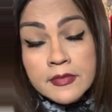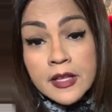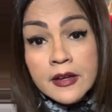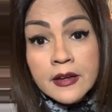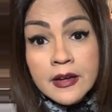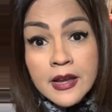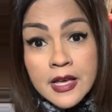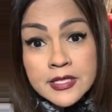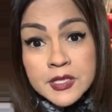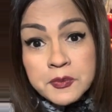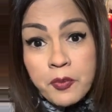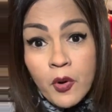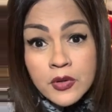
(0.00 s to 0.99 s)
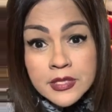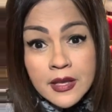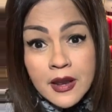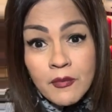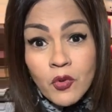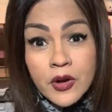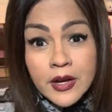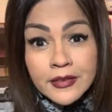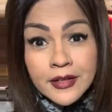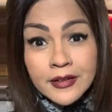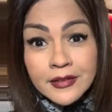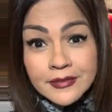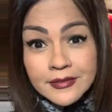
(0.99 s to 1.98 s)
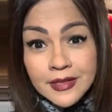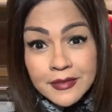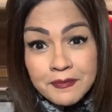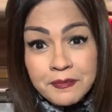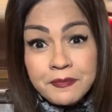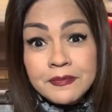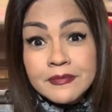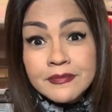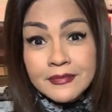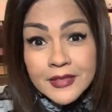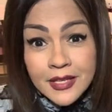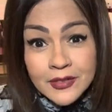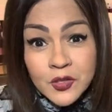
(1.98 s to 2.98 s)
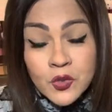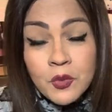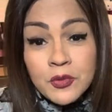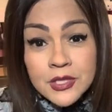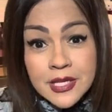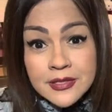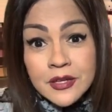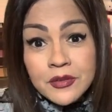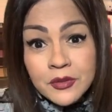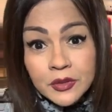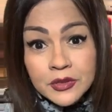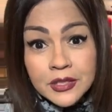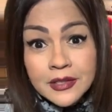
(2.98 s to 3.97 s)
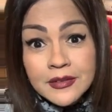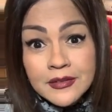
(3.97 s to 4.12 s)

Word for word: la esposa, la mujer del sumo sacerdote.